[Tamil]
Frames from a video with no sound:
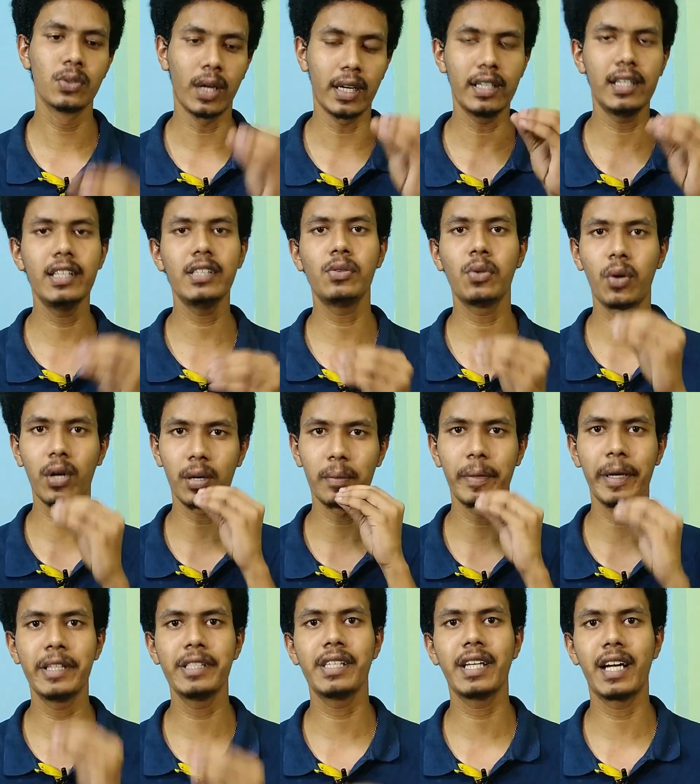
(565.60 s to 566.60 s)
ஸோ அட்லீஸ்ட்
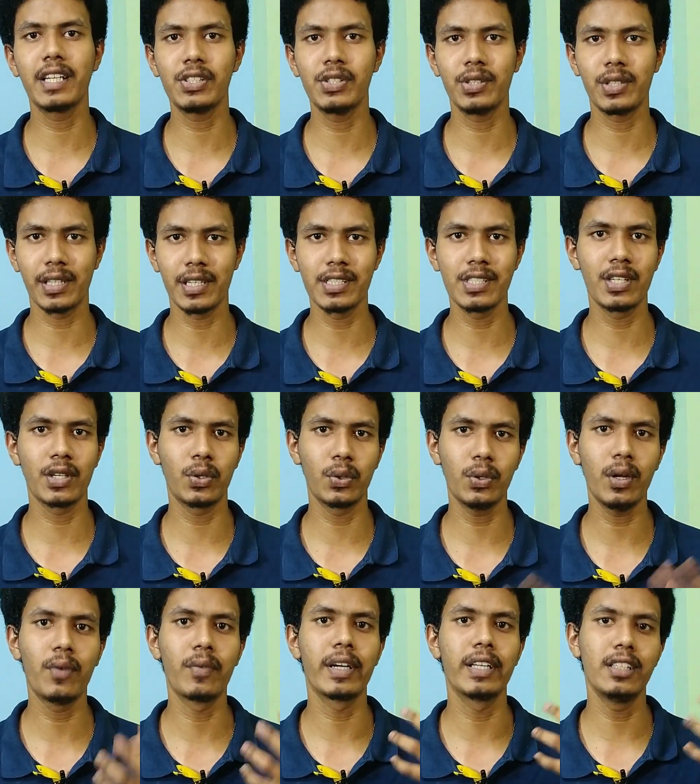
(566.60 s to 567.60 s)
உங்களுக்கு பேசிக்காச்சும்
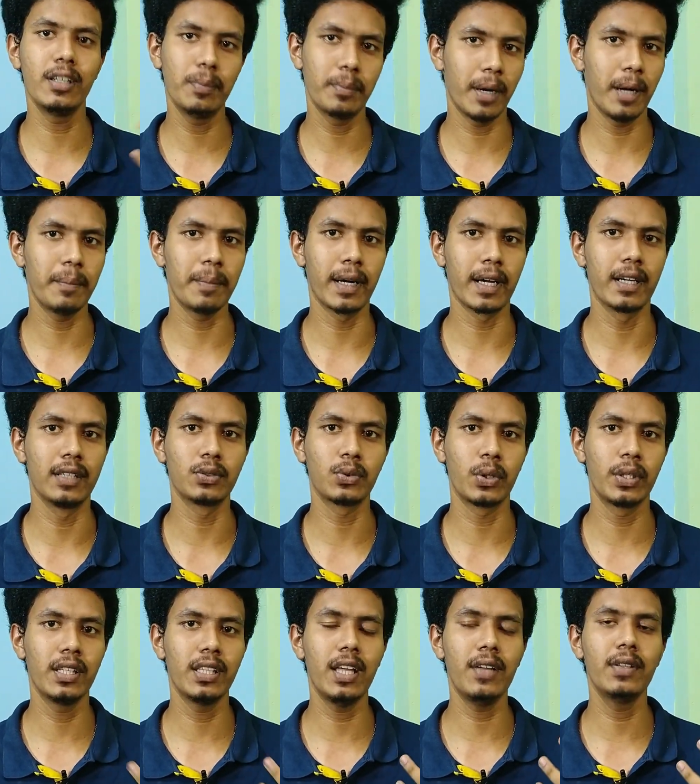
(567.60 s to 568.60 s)
தெரிஞ்சிருக்கணும் அவங்க எதிர்பார்ப்பாங்க
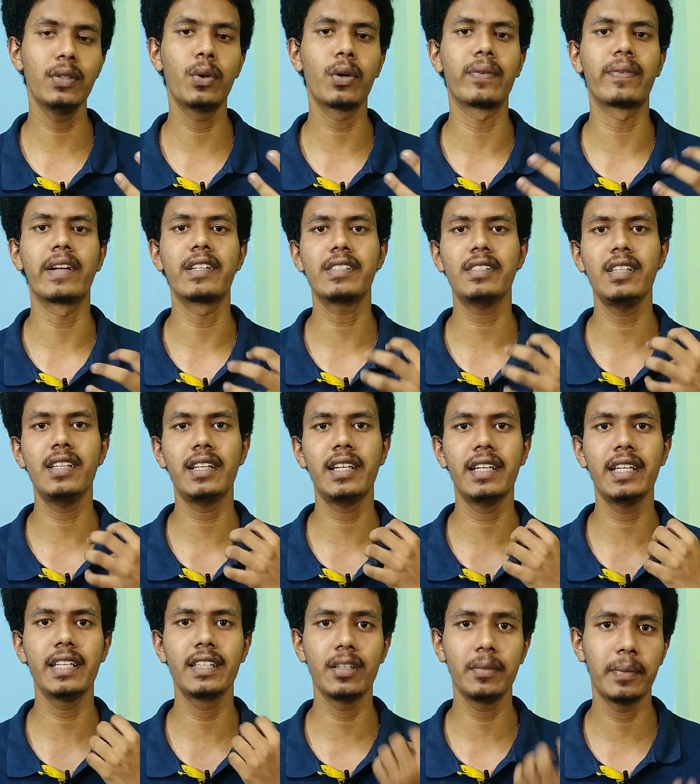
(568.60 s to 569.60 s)
ஸோ இதுதான் வந்து ஒரு ஃப்ரெஷர்
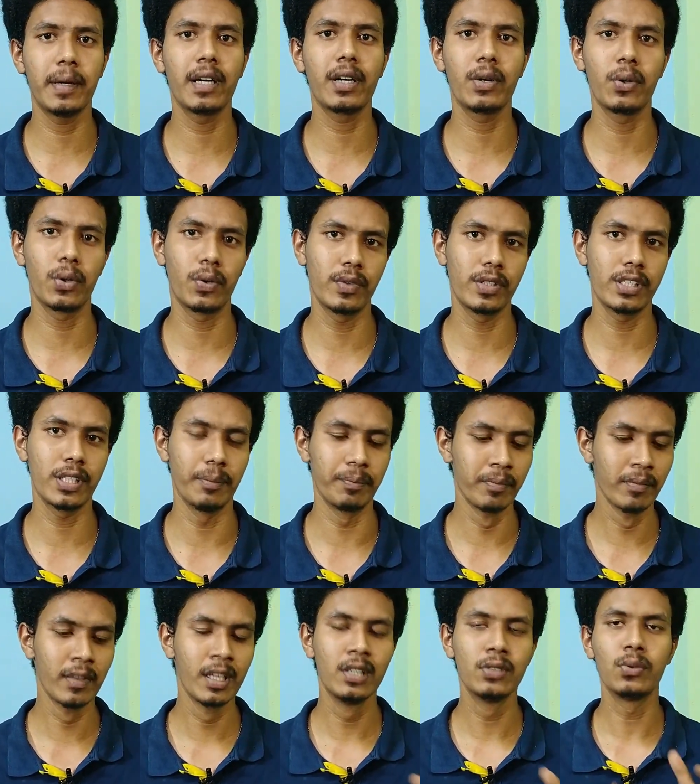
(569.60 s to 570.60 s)
கிட்ட எதிர்பார்க்குற ஒரு
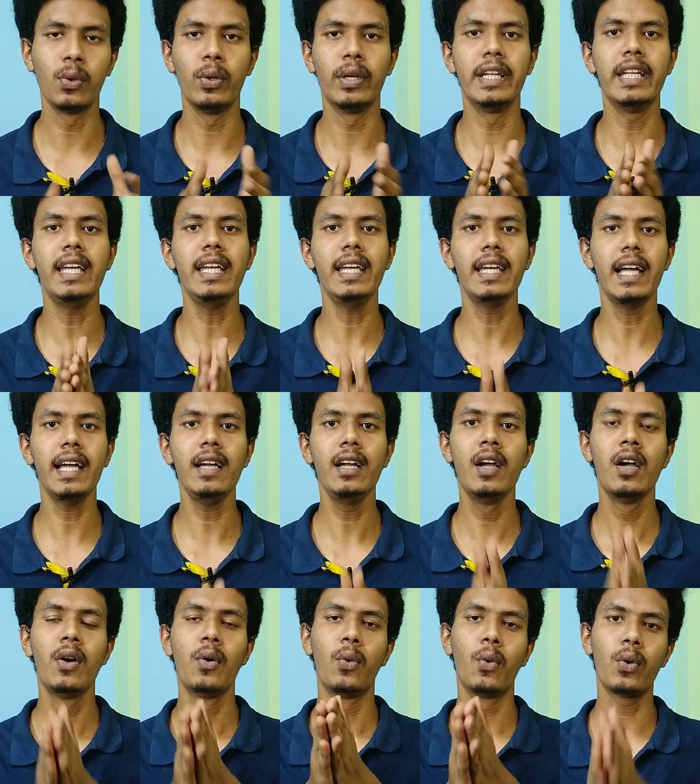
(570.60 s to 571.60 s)
விஷயம் ஸோ நீங்க
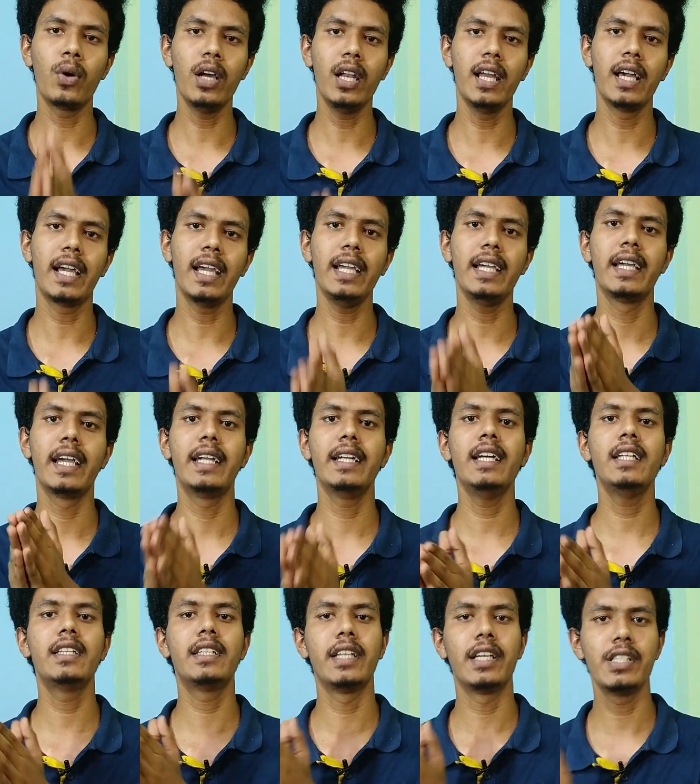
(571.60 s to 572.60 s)
உங்களுக்கு
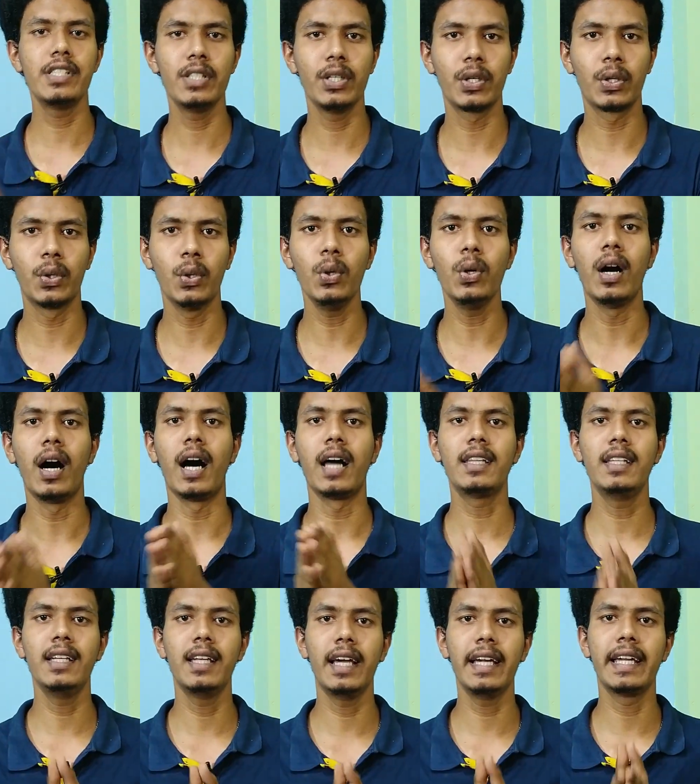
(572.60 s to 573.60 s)
என்ன தெரிஞ்சிருக்கோ
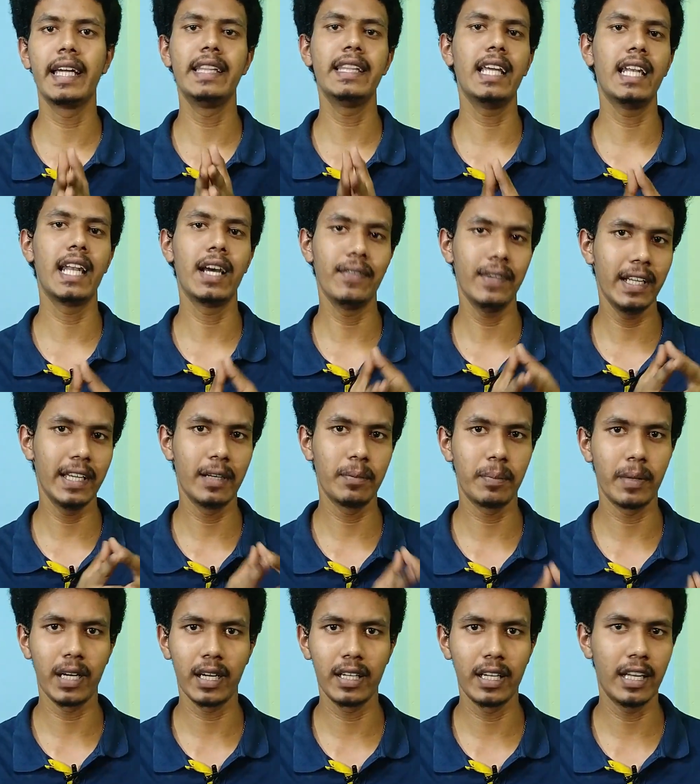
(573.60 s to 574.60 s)
அதில் எந்த லெவலில்
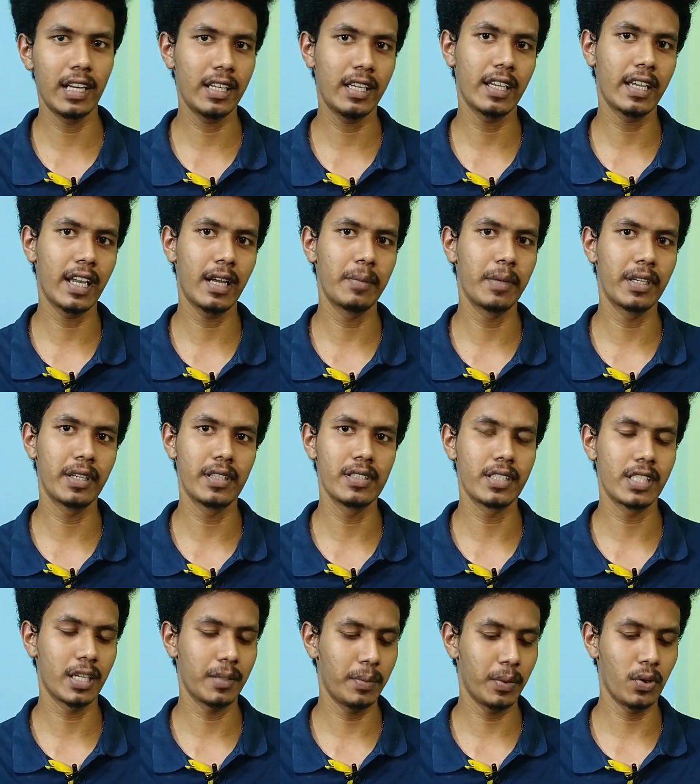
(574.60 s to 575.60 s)
இருப்பாங்க இருக்கீங்க
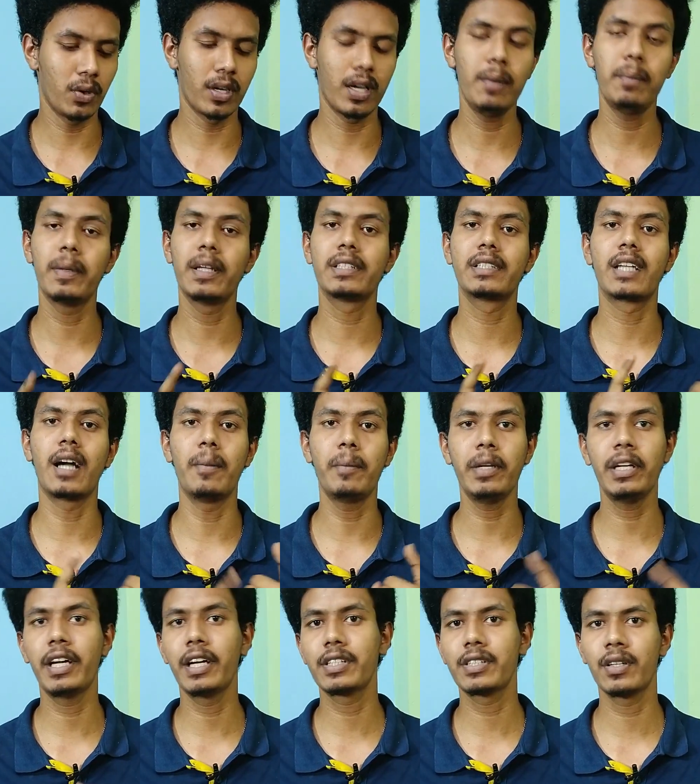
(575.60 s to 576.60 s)
அப்படின்றத செக் பண்ணுவாங்க பிளஸ்
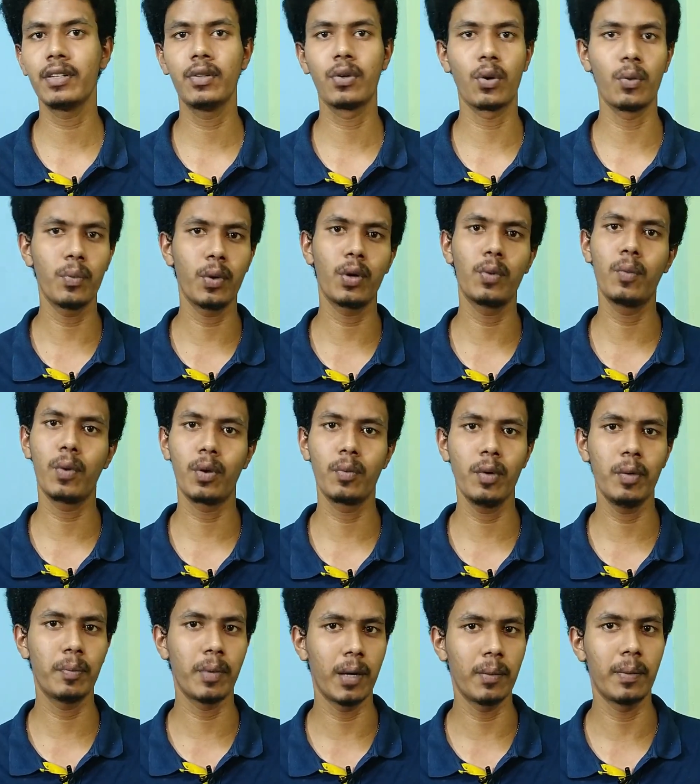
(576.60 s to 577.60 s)
கம்யூனிகேஷன் ரொம்ப ரொம்ப
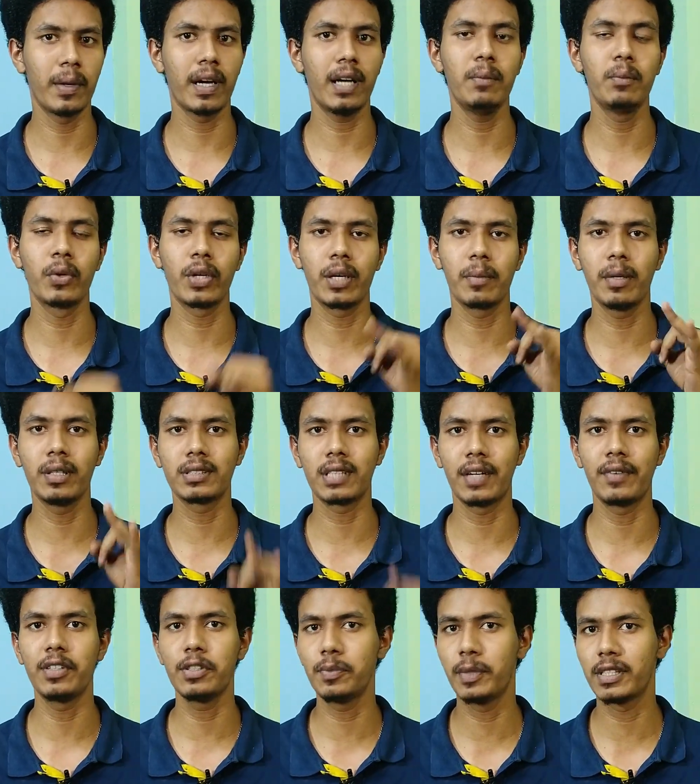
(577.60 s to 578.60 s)
ரொம்ப பார்ப்பாங்க முக்கியமா
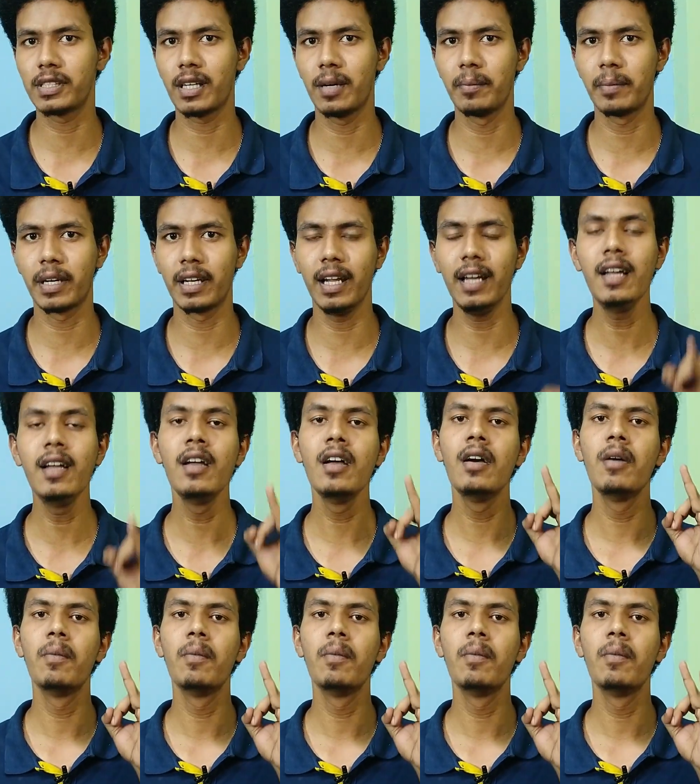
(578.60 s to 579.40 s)
சர்வீஸ் பேஸ் கம்பெனில